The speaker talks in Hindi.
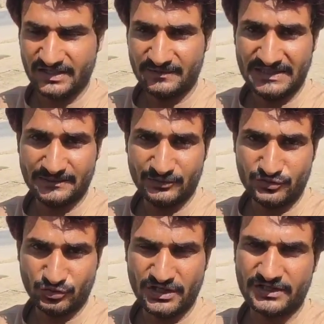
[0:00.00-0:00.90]
मतलब
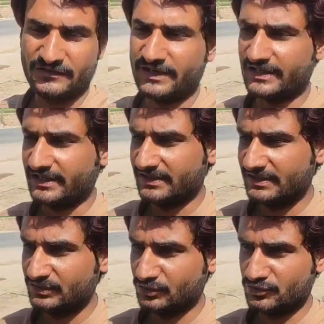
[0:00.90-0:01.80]
चूना करवा के
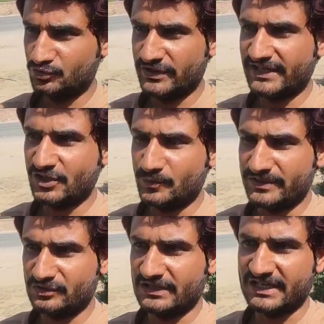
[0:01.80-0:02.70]
तो चूने के
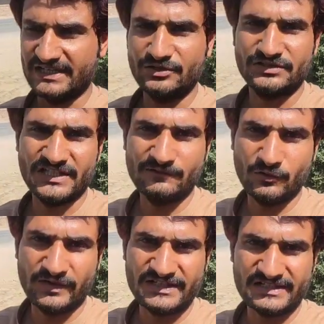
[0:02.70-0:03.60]
ऊपर जो लिखाई होती है ना वो
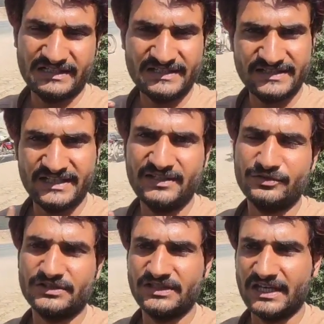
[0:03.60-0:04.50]
वाटर कलर से ही
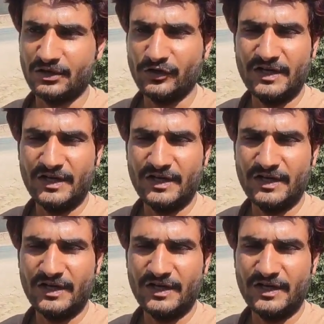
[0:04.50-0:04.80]
होती है